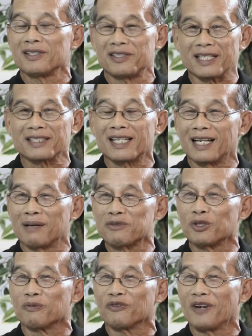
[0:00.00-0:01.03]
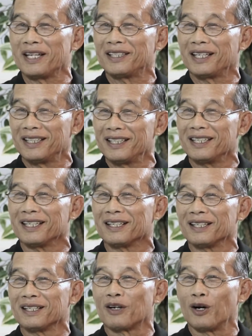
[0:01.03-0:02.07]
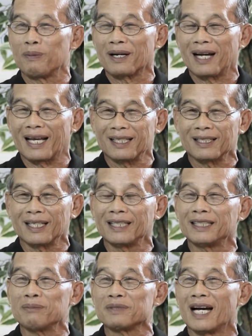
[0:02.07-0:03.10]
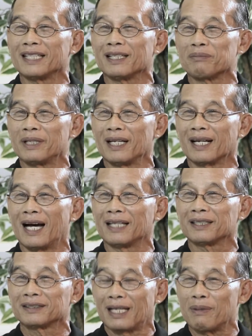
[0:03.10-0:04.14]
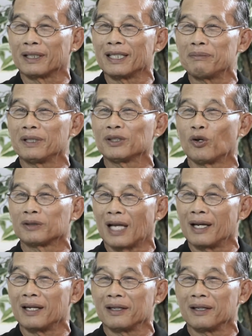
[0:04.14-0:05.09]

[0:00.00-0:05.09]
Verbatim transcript: สิงห์สนามสุขไว้ทั้งดีขอประกาศเลิกเล่นทีมชาติอย่างเป็นทางการ ตั้งแต่บัดนี้เป็นต้นไป